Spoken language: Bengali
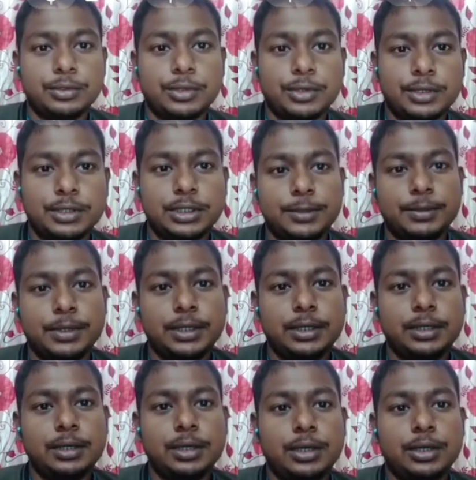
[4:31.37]
আপনাদের উত্তর হয়ে
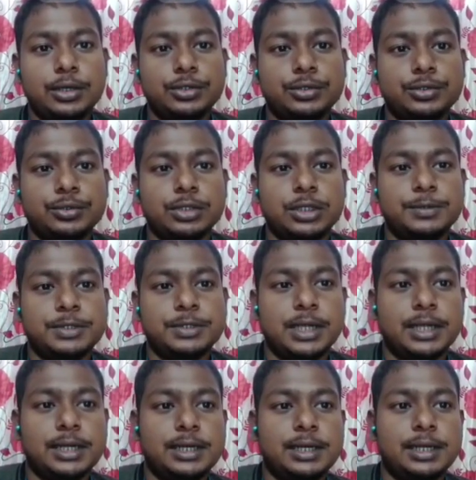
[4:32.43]
যাবে
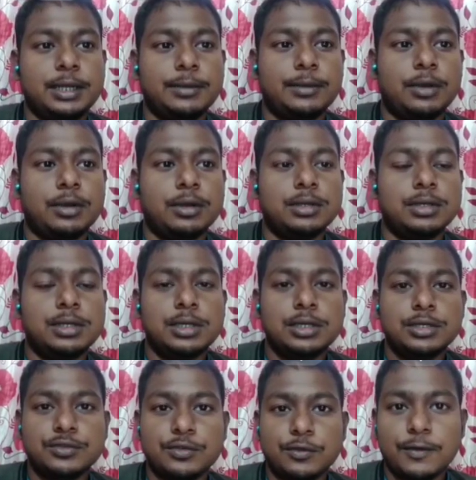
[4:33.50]
সুদীপ সেন এবং
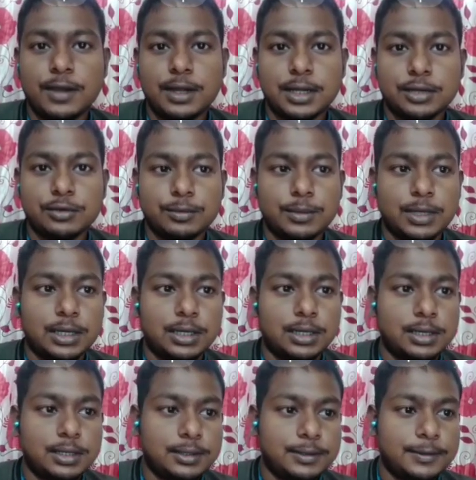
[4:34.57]
শোভানা
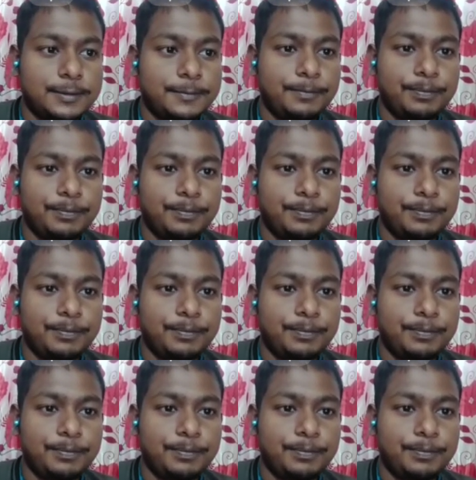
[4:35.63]
কুমার